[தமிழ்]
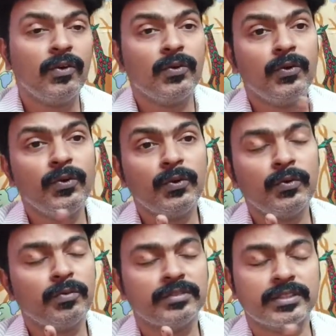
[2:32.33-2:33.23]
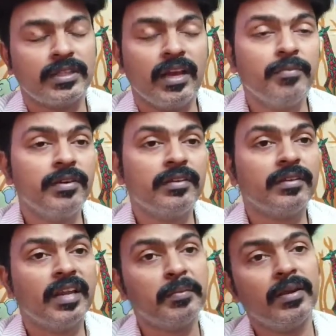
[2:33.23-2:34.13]
ஐயோ சாமி
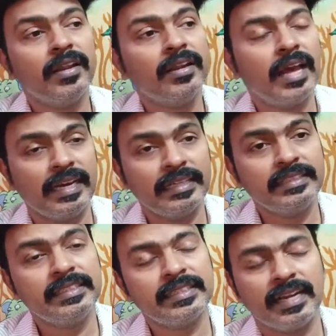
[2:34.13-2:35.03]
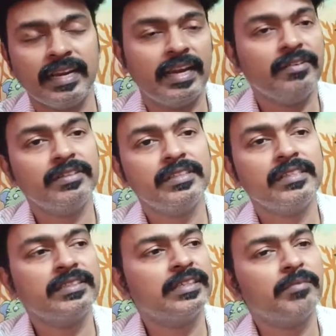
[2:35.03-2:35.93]
நம்மலாம் நான் நினச்சேன் நான் நிறைய வயசு
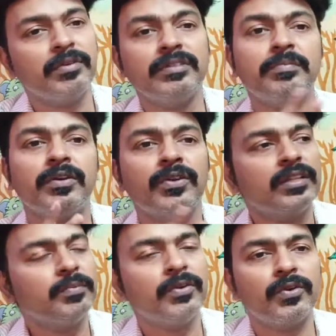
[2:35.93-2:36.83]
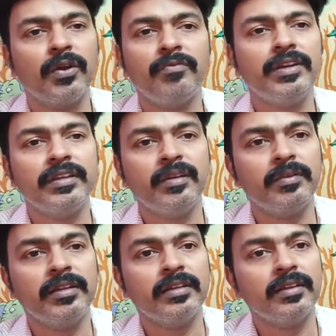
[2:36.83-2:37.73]
நினச்சிருக்கேன் நம்ம இது பண்ணுறோம் அது பண்ணுறோம் வீட்டுக்கு
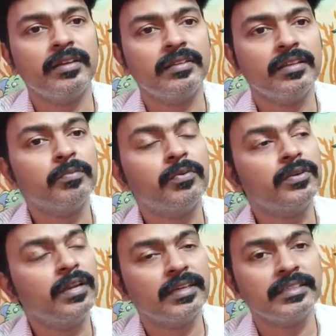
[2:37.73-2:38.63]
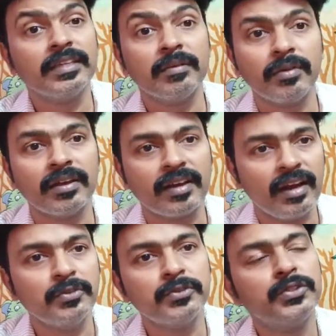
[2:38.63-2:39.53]
அப்படின்னு நினைக்கிறேன் இந்த பொண்ணுலாம் நினச்சா நம்மலாம்
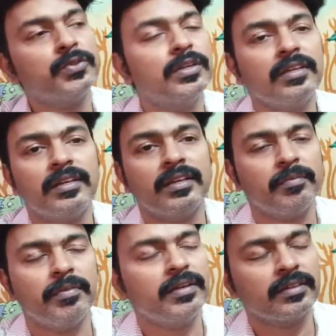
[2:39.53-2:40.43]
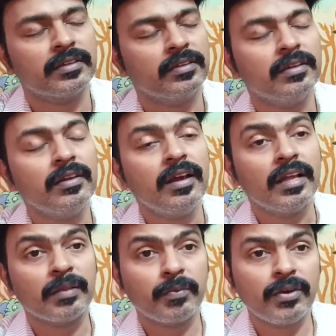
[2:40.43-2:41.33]
கால் தூசி கூட இல்லைன்ற மாதிரி இருக்குது
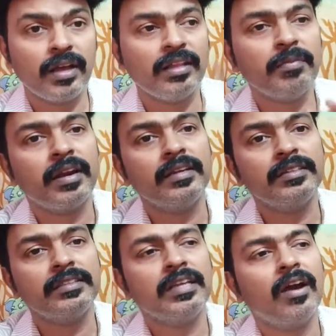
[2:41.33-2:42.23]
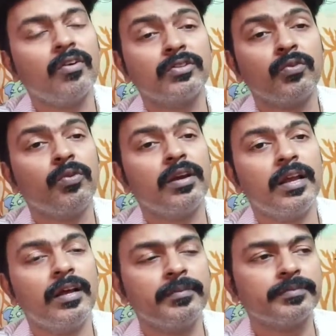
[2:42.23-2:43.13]
அந்த பொண்ணு அதே மாதிரி அழுதுடுச்சு அவங்க
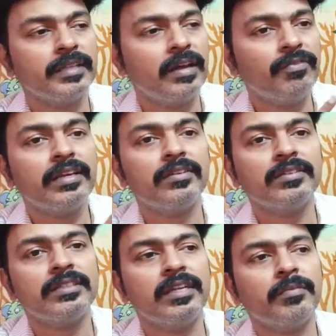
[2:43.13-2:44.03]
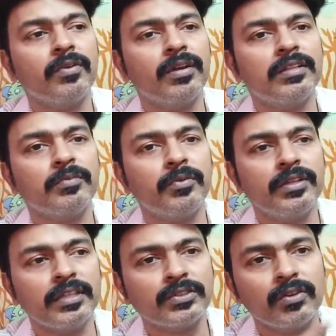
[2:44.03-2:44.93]
சொல்லுவாங்களா வீட்டில் வந்துட்டு என்ன பண்ணுவாங்களா இந்த
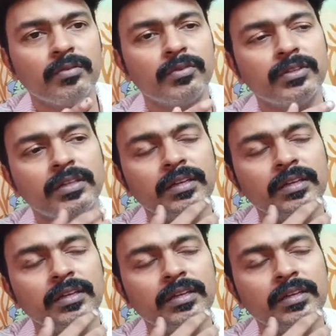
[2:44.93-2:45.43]
பொண்ணு எதாவது சொல்லும் போது